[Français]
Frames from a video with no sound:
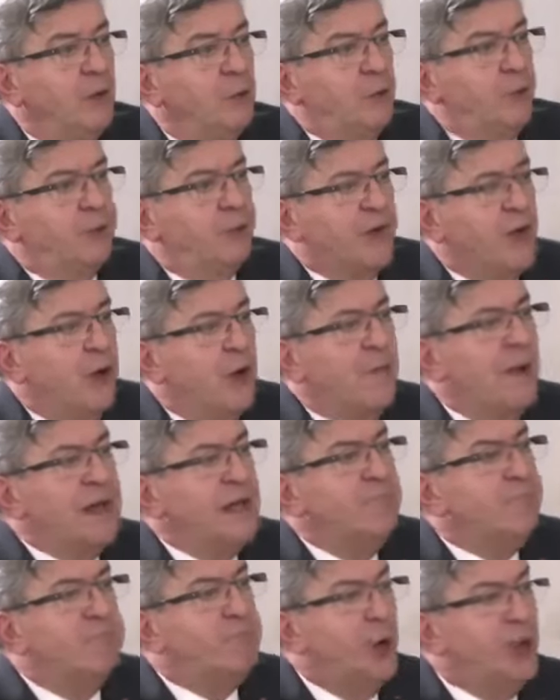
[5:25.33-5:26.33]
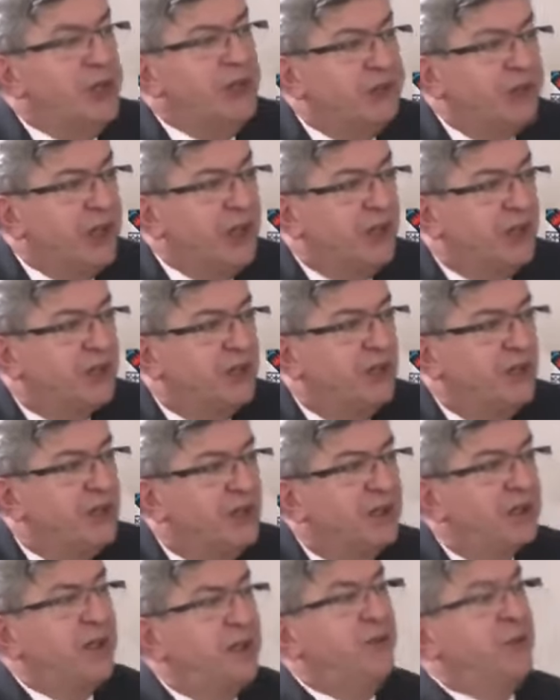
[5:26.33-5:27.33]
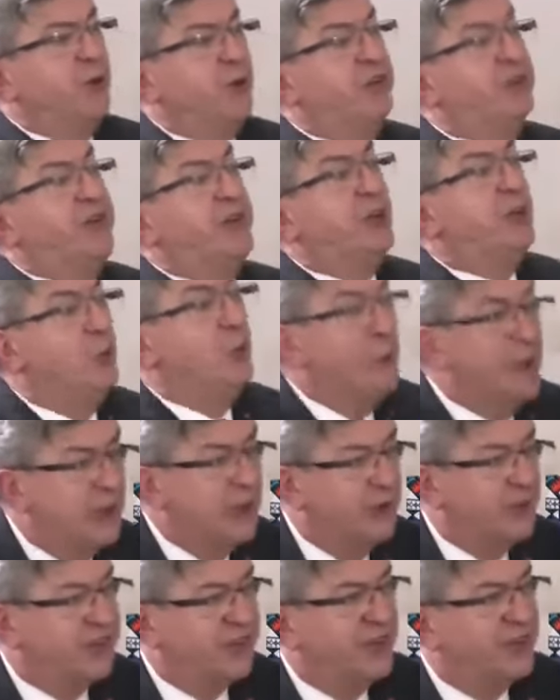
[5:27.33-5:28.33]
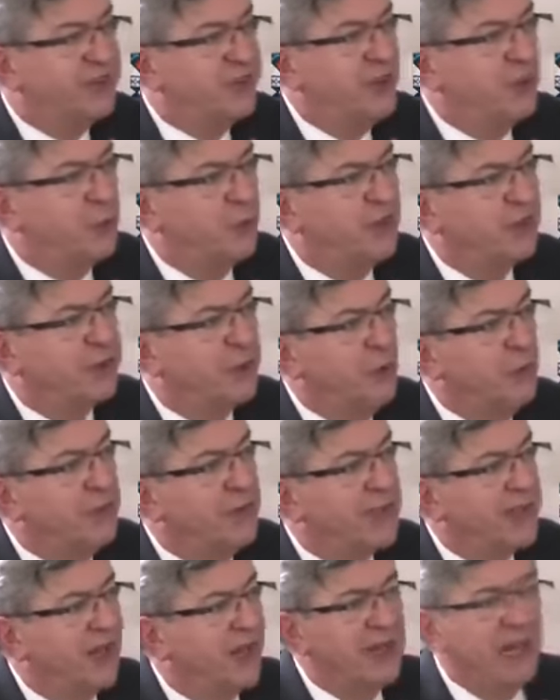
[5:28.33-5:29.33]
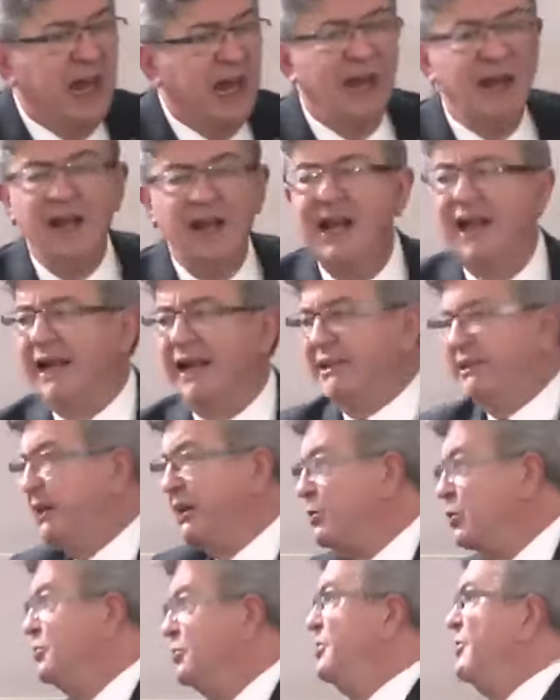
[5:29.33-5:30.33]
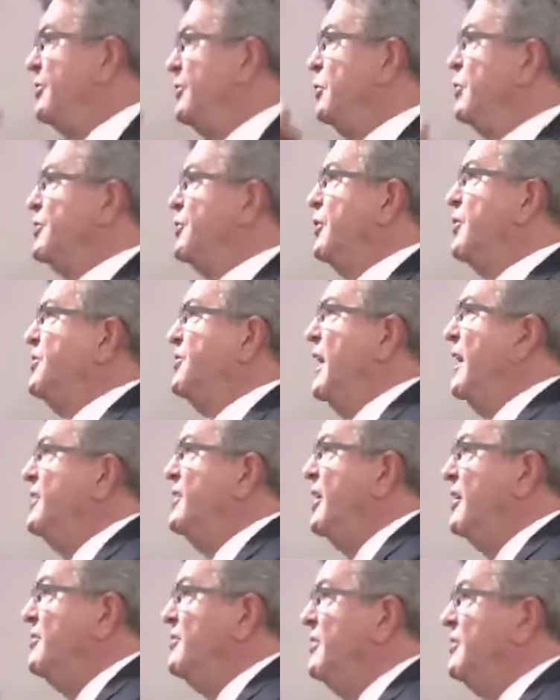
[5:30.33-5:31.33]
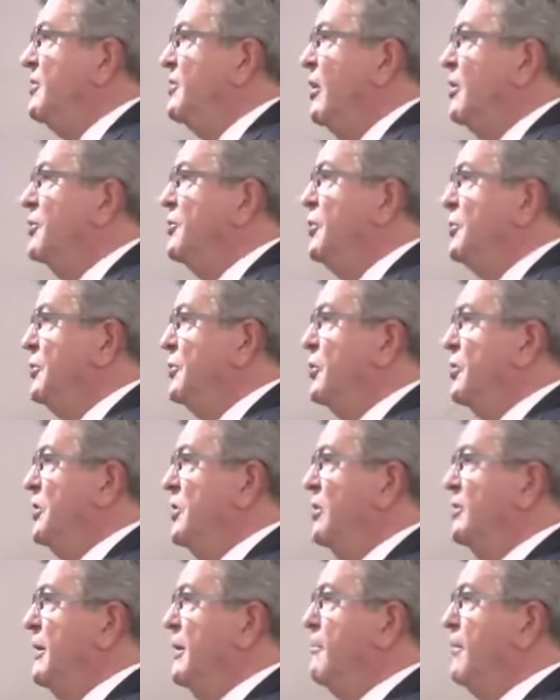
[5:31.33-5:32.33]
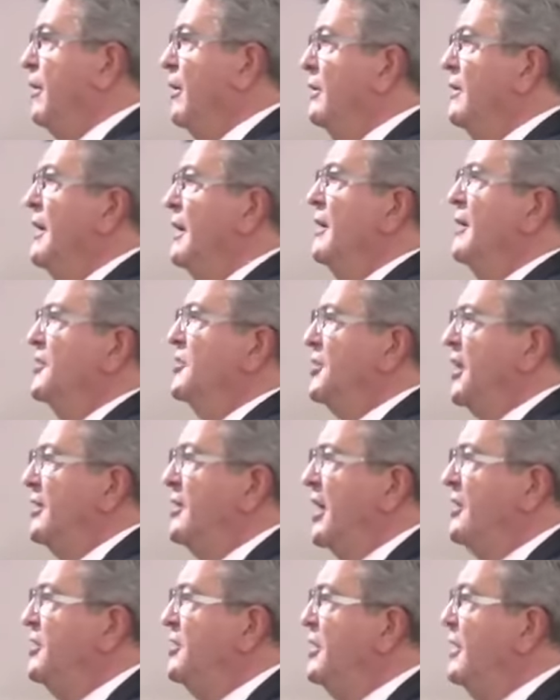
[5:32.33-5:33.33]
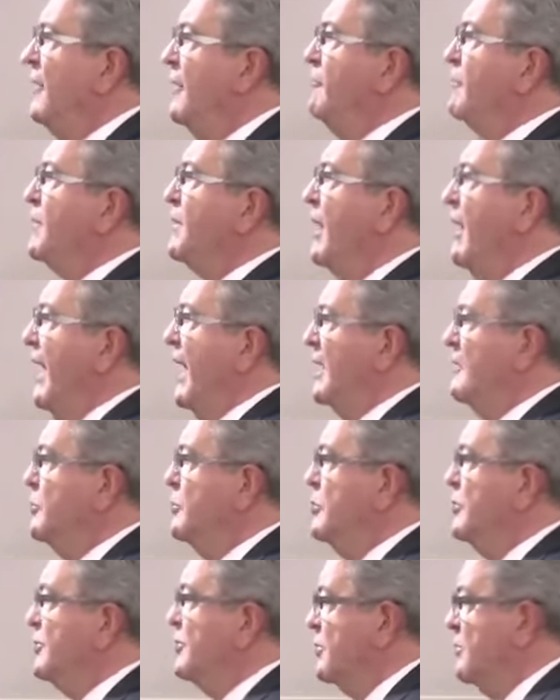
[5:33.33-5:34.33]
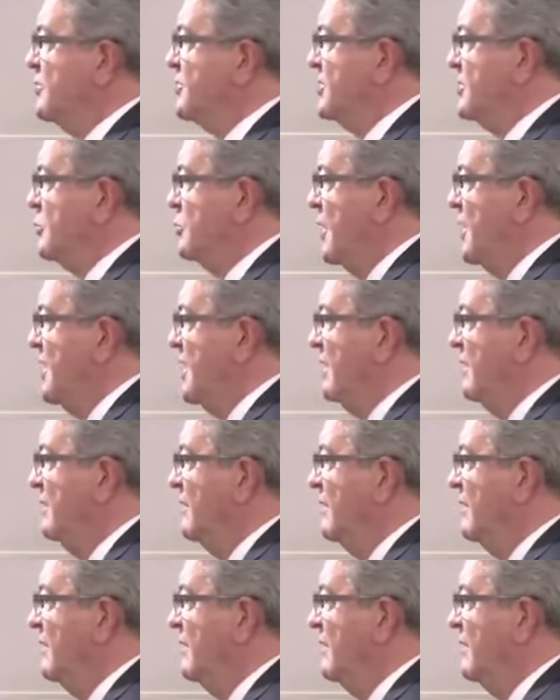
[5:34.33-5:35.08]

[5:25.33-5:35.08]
du phénomène politique qui se déduit de cette situation matérielle et des conditions sociales d'existence de ceux qui en dépendent, c'est-à-dire la révolution citoyenne.